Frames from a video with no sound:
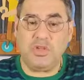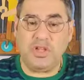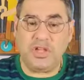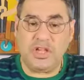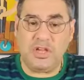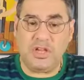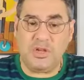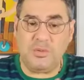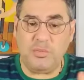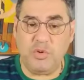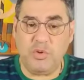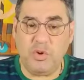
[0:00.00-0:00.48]

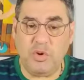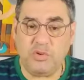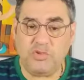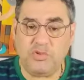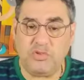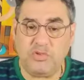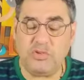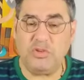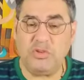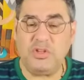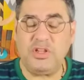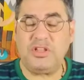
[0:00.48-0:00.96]
gelip
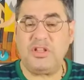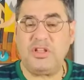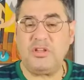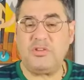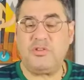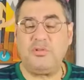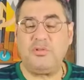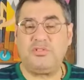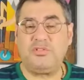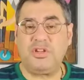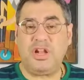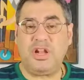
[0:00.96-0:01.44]
yoksul ya da
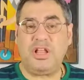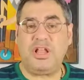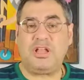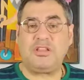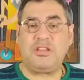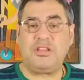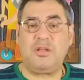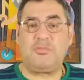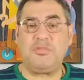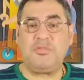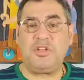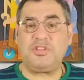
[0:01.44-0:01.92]
kültürel
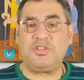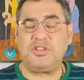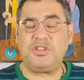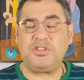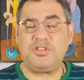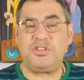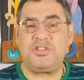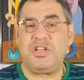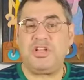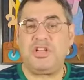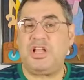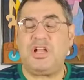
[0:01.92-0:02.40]
anlamda
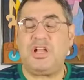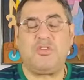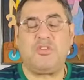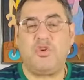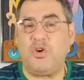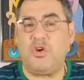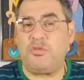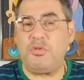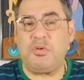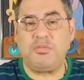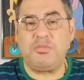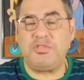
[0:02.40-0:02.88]
çeşitli şeyler
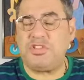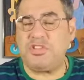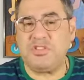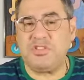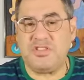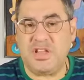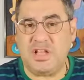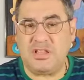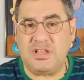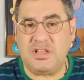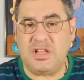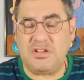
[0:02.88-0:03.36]
görmemiş
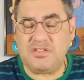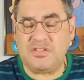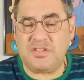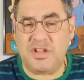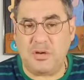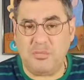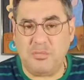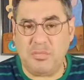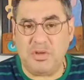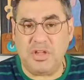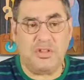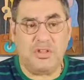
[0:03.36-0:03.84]
insanlar
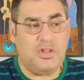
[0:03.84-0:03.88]
sanmayın.